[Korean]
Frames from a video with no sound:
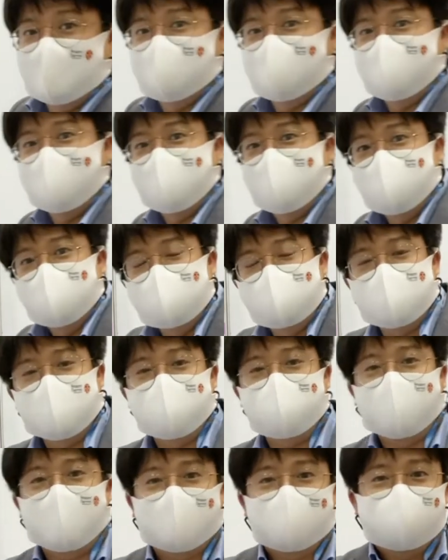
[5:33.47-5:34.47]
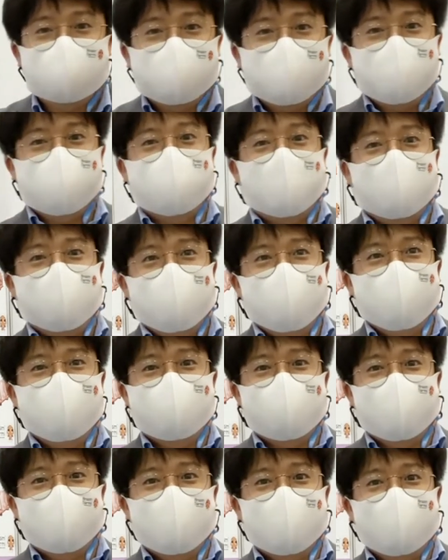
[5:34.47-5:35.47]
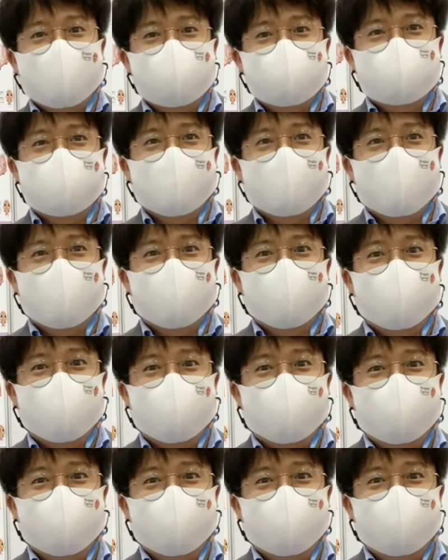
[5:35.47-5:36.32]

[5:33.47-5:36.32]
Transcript: 네, 우쌤 나름이 많이 사랑해 주세요.